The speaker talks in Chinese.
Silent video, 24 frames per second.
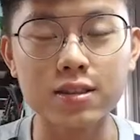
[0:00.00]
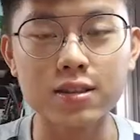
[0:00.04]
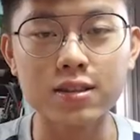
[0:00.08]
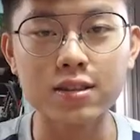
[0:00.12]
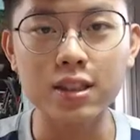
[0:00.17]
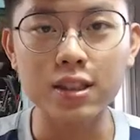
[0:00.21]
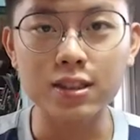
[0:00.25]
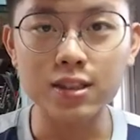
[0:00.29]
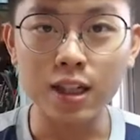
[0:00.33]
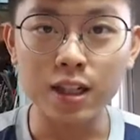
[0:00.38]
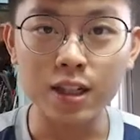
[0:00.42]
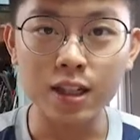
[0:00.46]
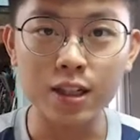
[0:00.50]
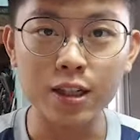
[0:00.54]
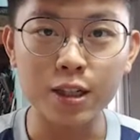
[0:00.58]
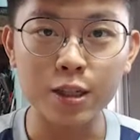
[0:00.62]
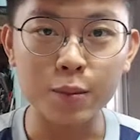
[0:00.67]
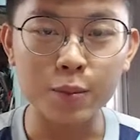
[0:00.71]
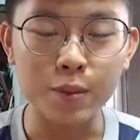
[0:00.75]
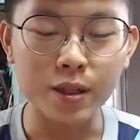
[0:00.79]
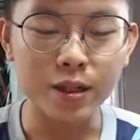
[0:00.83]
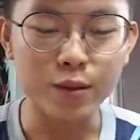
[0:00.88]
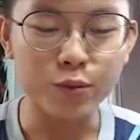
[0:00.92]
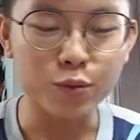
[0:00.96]
在上一个
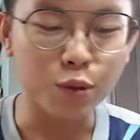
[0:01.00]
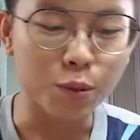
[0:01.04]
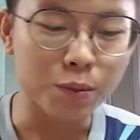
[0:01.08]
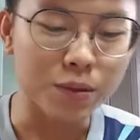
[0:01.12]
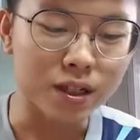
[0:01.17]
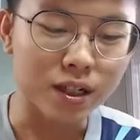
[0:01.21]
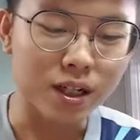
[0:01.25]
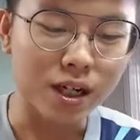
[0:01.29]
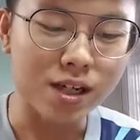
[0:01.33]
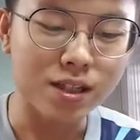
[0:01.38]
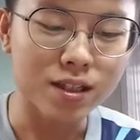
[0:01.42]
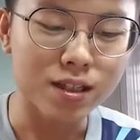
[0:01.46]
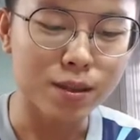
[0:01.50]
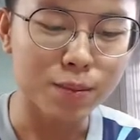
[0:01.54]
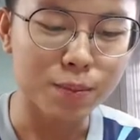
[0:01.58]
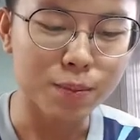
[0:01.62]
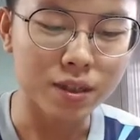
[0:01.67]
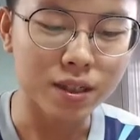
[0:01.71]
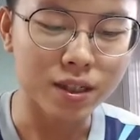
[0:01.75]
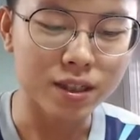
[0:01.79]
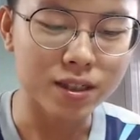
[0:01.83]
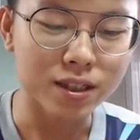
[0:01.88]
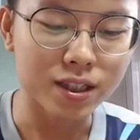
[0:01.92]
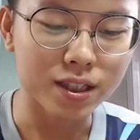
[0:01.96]
影片，我们看了
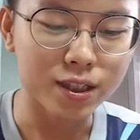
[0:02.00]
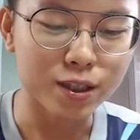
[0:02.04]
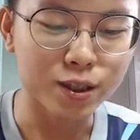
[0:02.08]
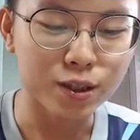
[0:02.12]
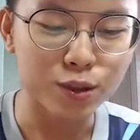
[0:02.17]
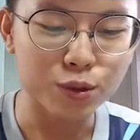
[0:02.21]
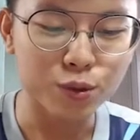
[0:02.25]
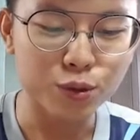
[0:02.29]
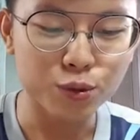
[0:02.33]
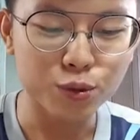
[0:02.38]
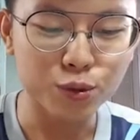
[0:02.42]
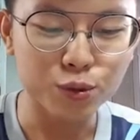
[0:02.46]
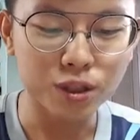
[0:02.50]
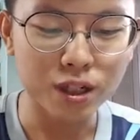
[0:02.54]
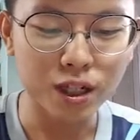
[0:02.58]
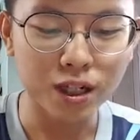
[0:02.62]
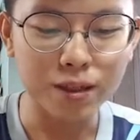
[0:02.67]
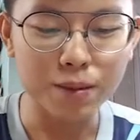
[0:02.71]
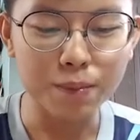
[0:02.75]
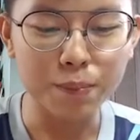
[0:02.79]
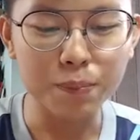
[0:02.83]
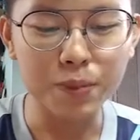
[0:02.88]
难度干